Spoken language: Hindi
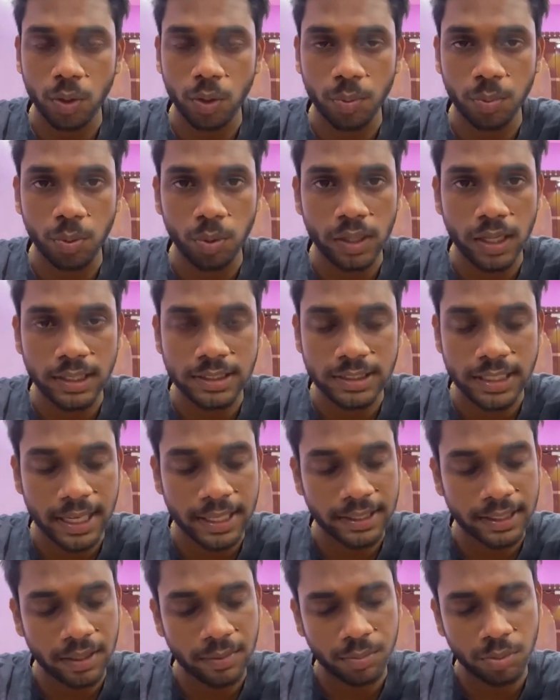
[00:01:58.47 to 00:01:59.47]
तो पूरा
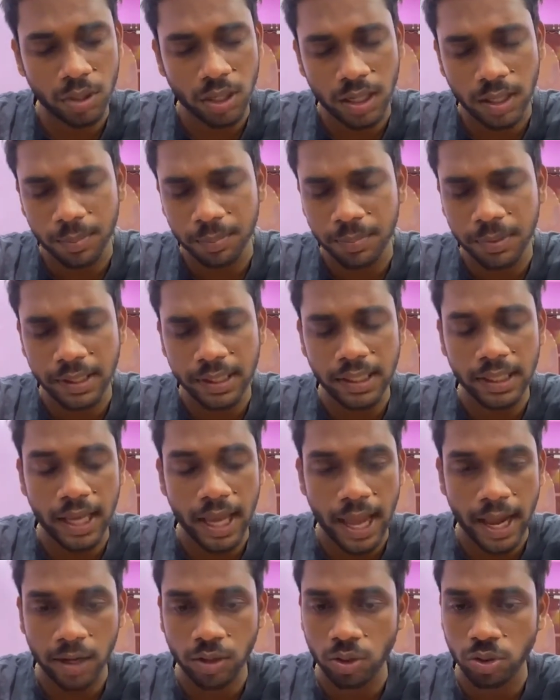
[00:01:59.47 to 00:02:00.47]
चैनल पूरा कम्प्लीटली
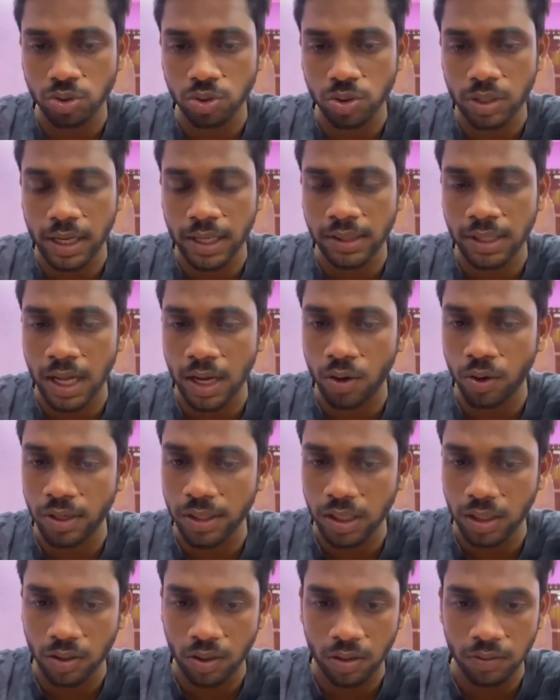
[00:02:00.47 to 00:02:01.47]
हैक्ड हो चुका है ना
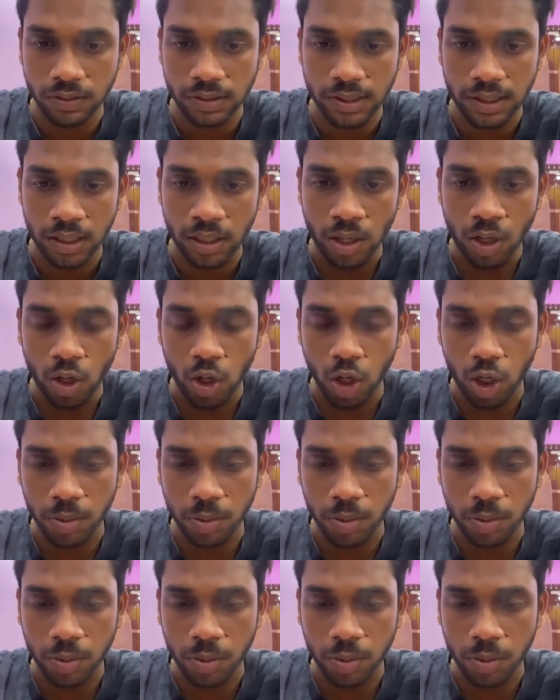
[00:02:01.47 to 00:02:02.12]
कोई रिकवरी